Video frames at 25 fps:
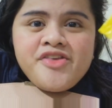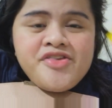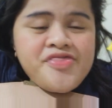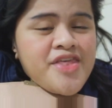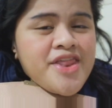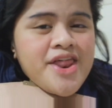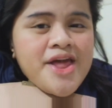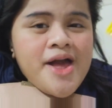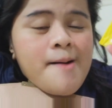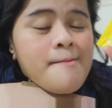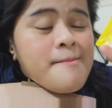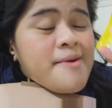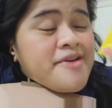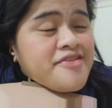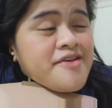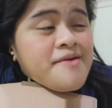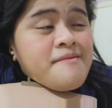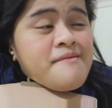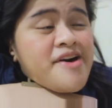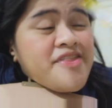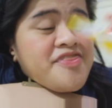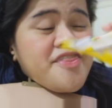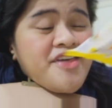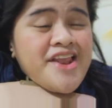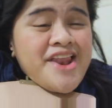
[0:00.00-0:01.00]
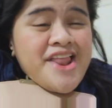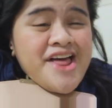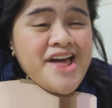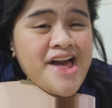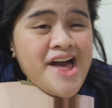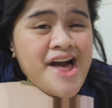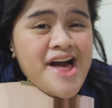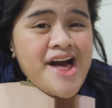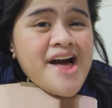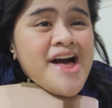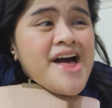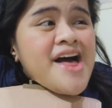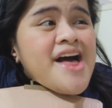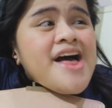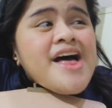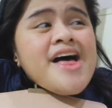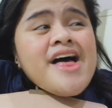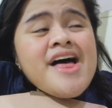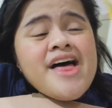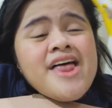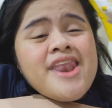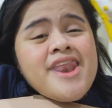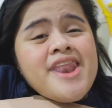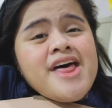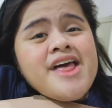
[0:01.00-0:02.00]
Yung talaga, masama talaga
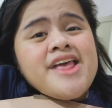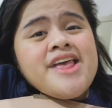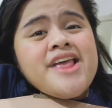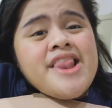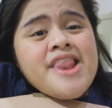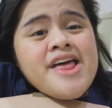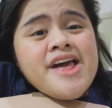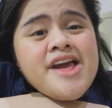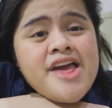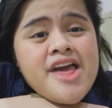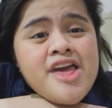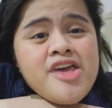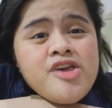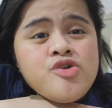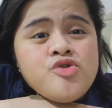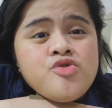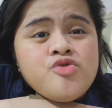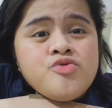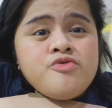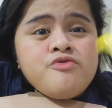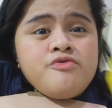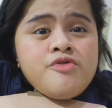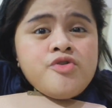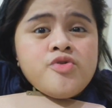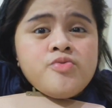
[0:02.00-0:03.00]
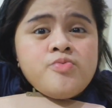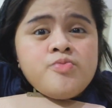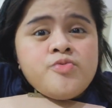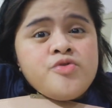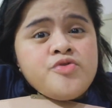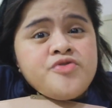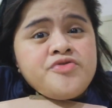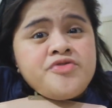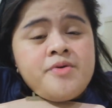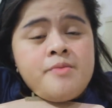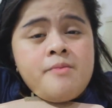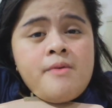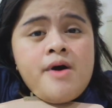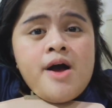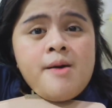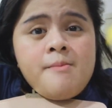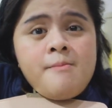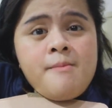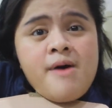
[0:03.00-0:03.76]
na ilagay yung phone mo sa mga